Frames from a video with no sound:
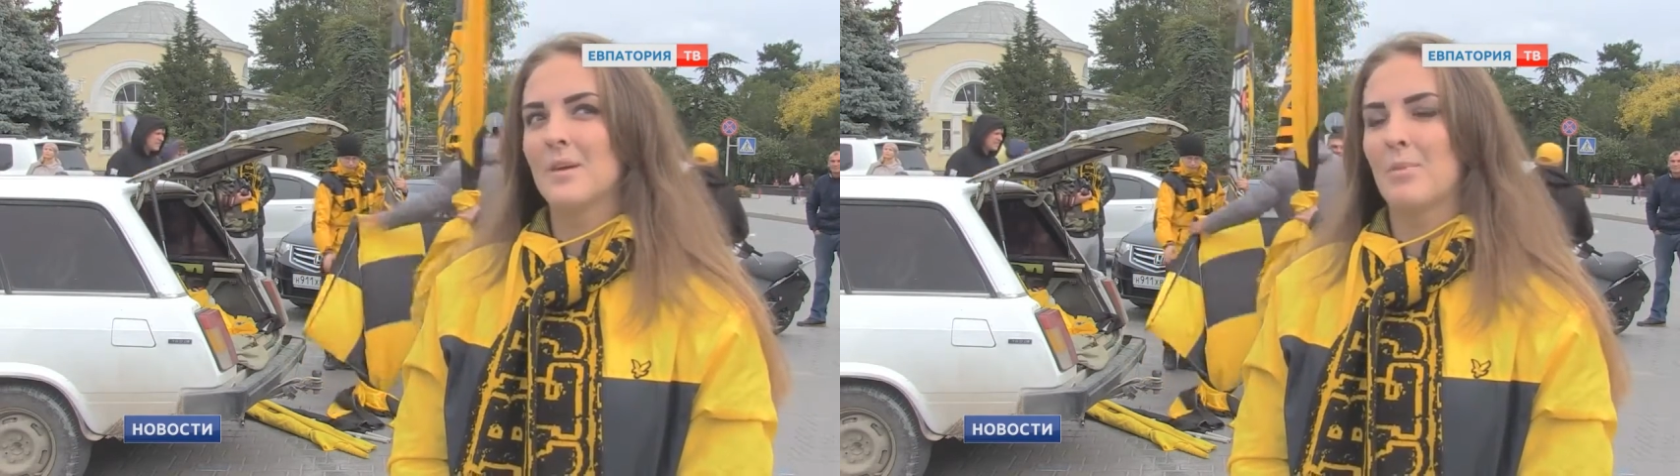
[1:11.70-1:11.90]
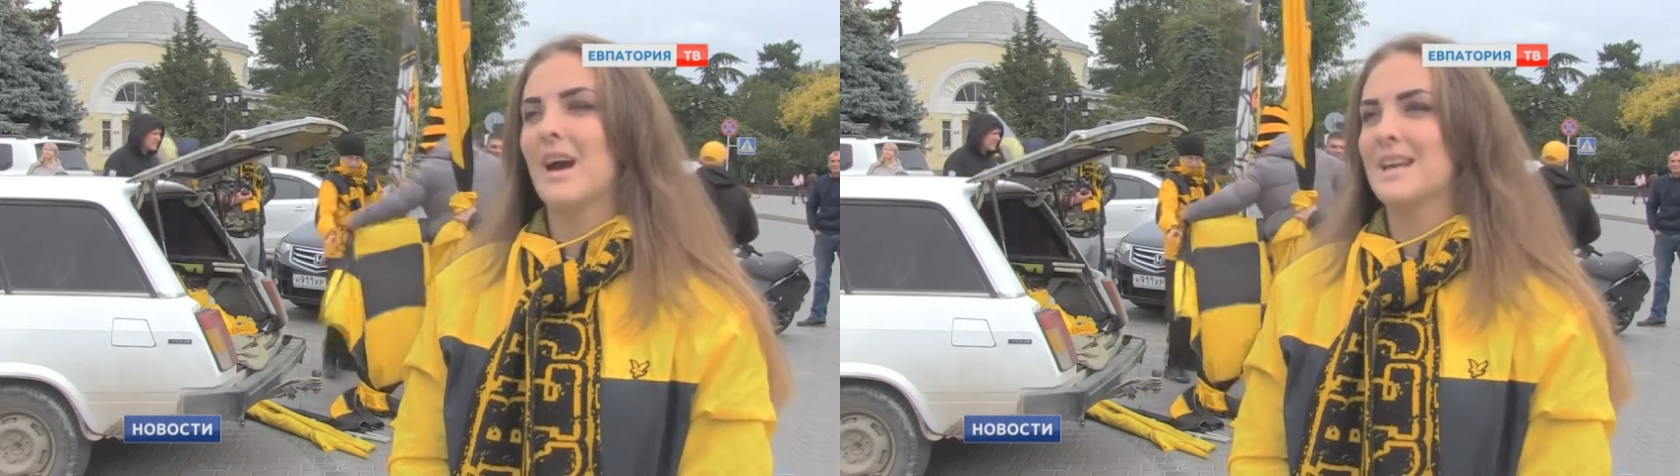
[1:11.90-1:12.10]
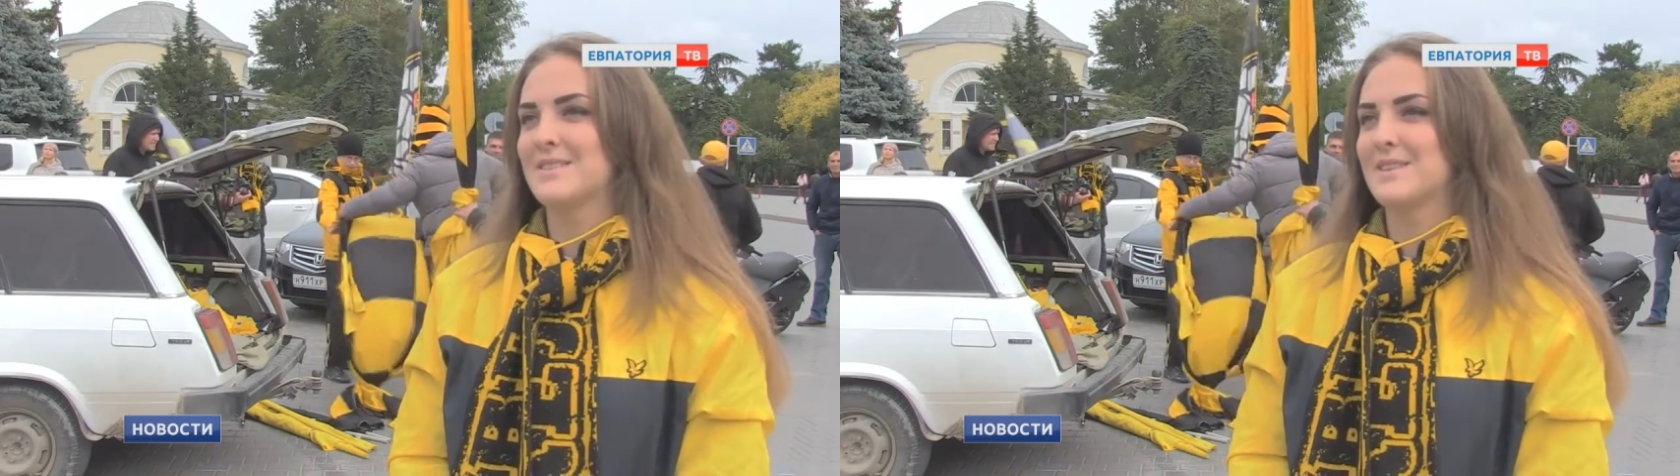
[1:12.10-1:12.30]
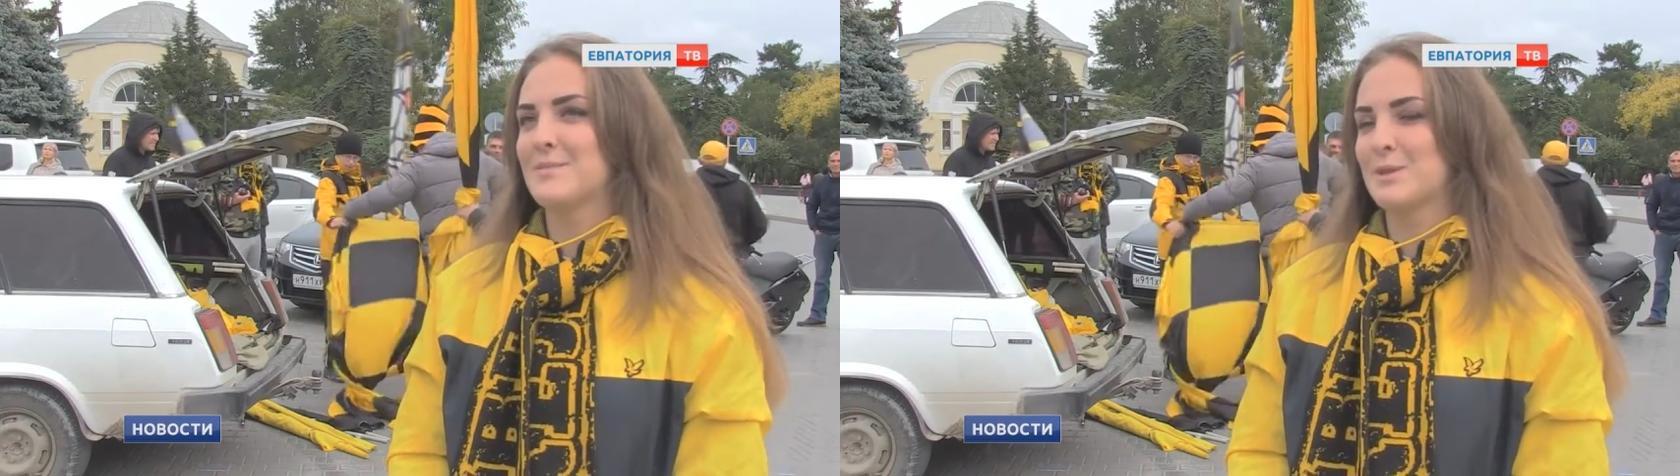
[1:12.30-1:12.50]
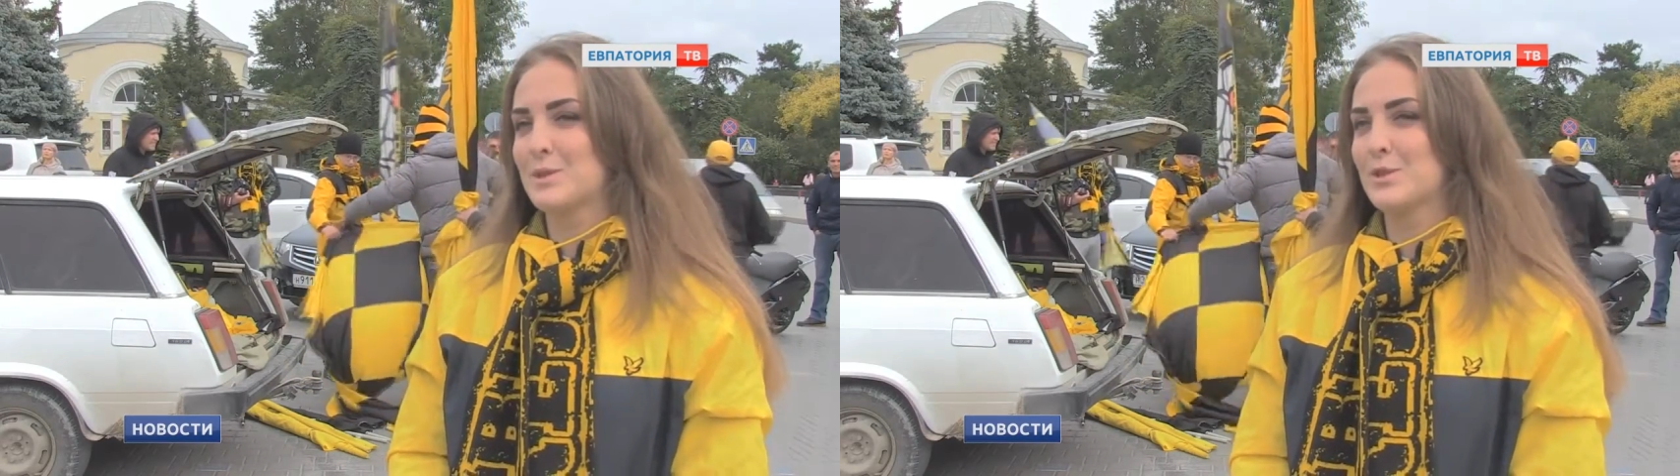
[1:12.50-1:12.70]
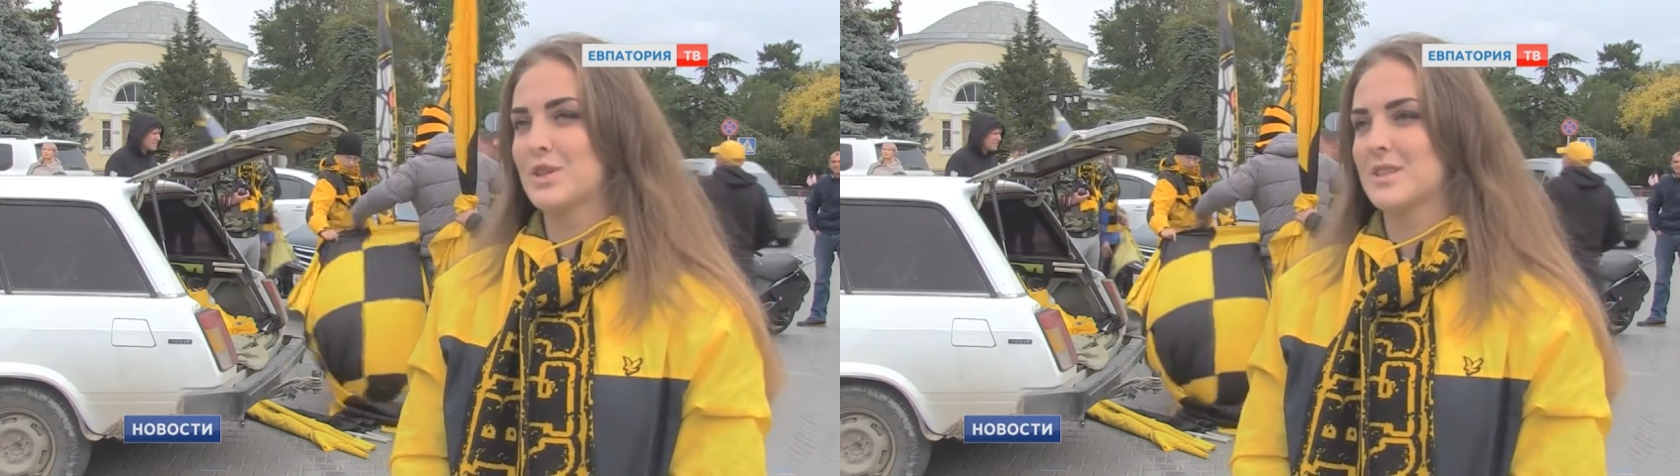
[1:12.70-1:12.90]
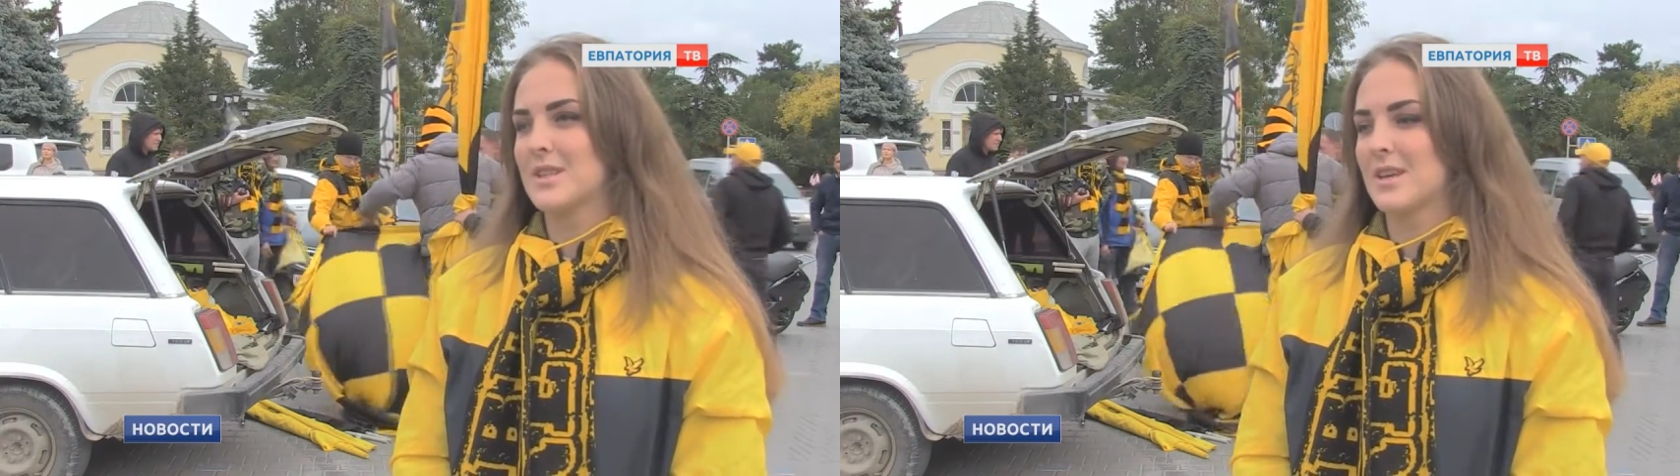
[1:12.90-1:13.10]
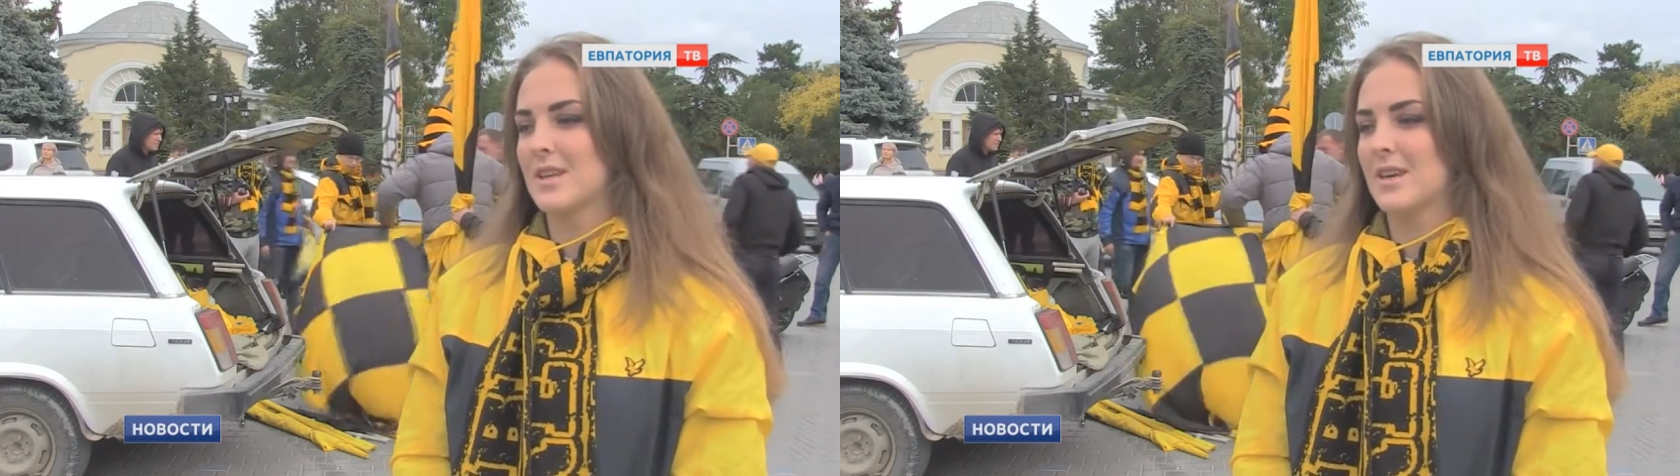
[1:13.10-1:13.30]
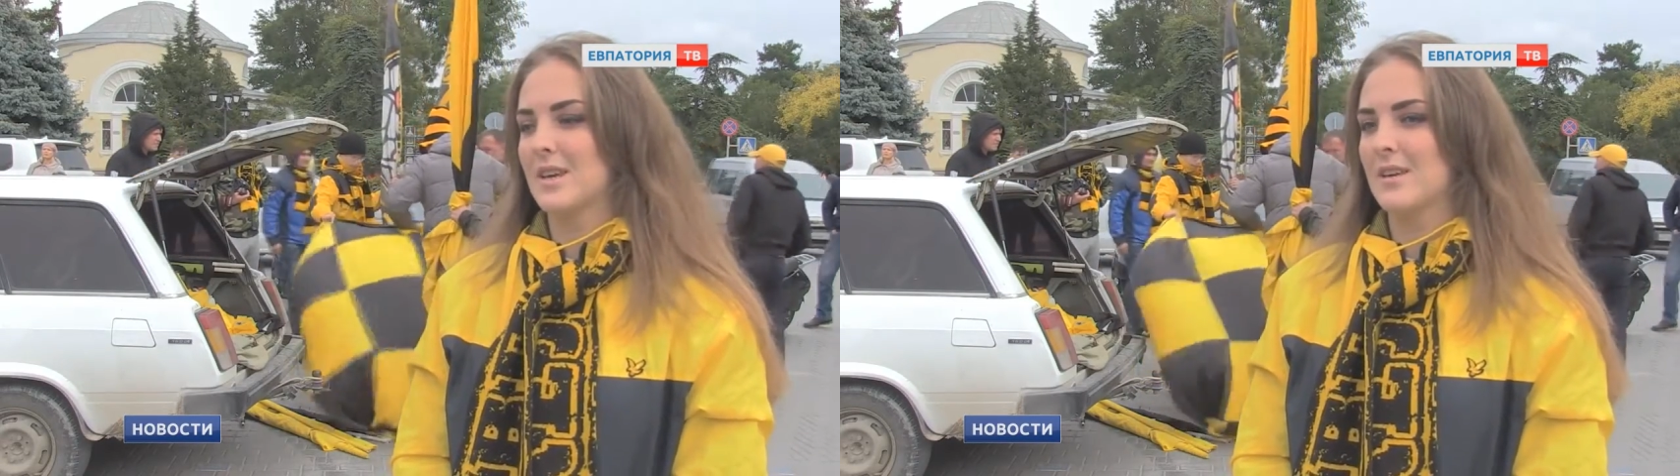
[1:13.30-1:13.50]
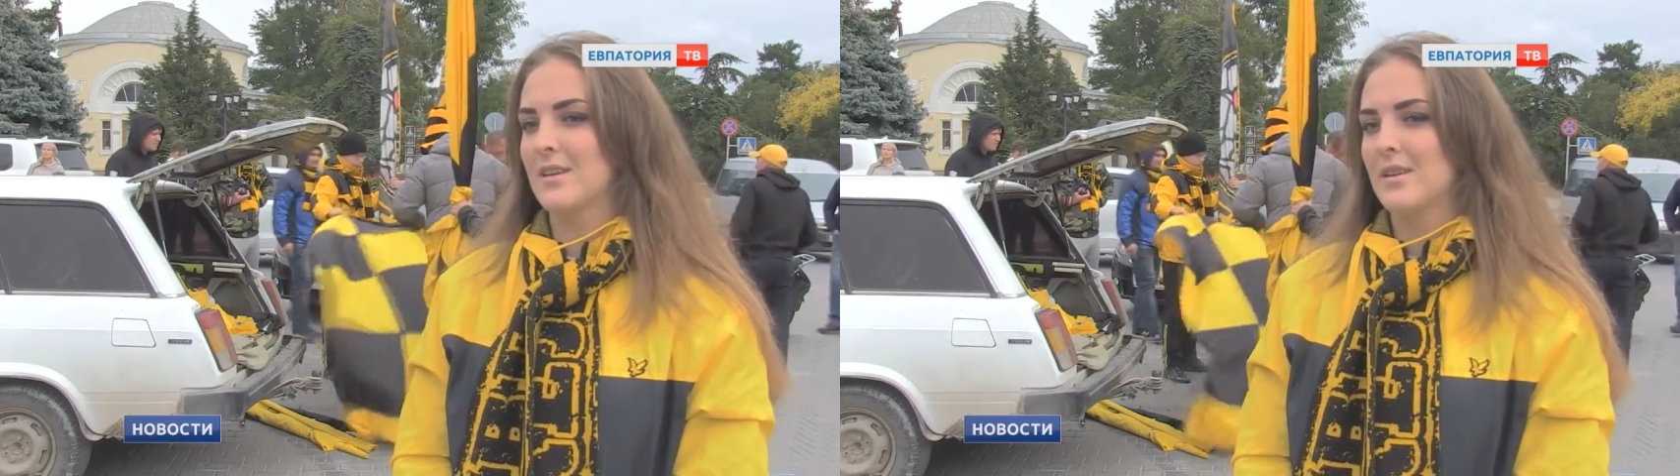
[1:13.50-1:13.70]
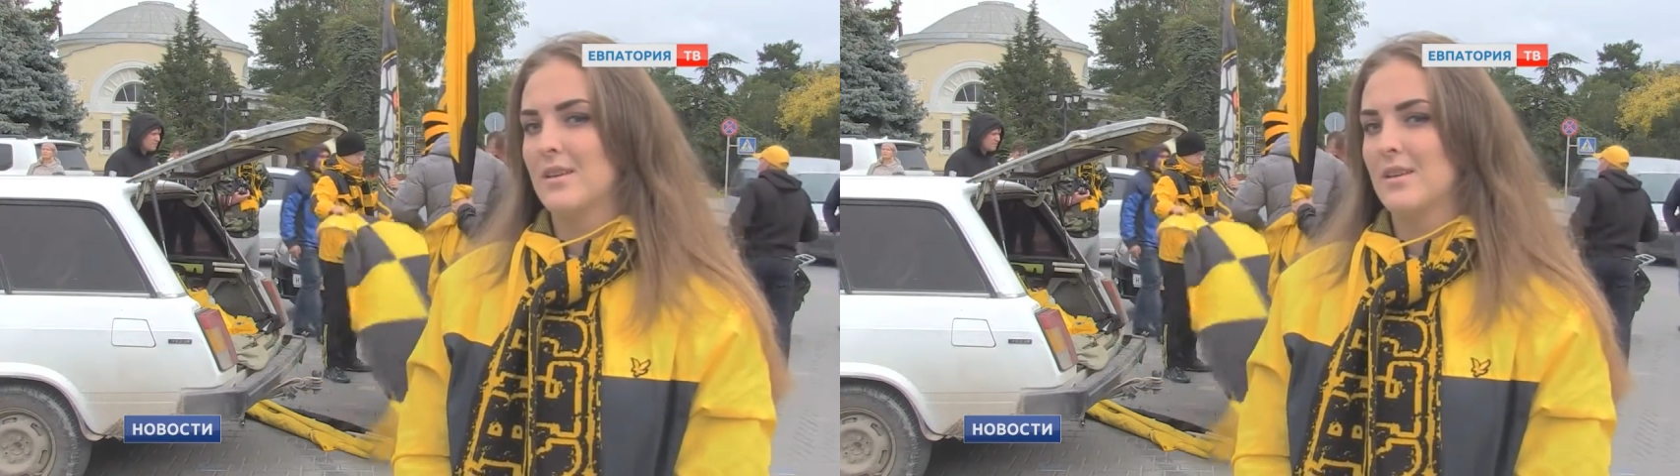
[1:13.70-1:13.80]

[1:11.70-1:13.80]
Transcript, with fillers: показывал себя с лучшей стороны.